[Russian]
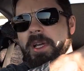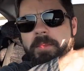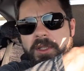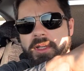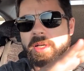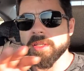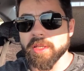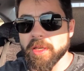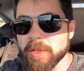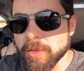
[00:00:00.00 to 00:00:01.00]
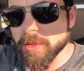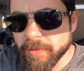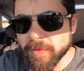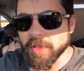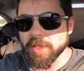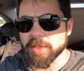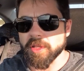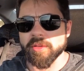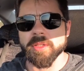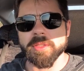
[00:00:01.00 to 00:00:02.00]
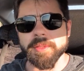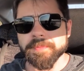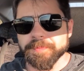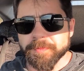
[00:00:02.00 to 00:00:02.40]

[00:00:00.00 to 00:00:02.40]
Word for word: самых дорогих районов Торонто.